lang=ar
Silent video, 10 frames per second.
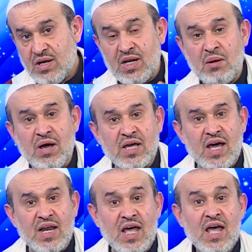حينما
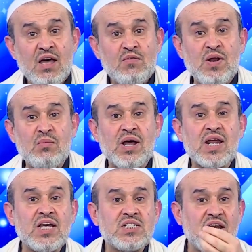كان في
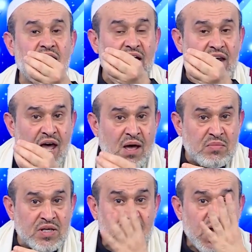المركز
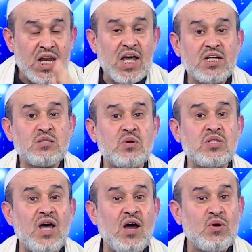الإعلامي لحزب
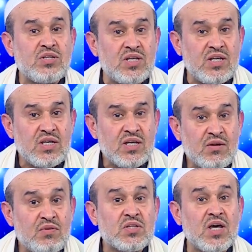الدعوة
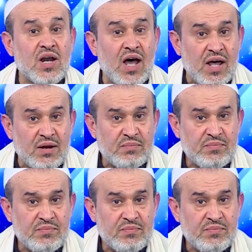في طهران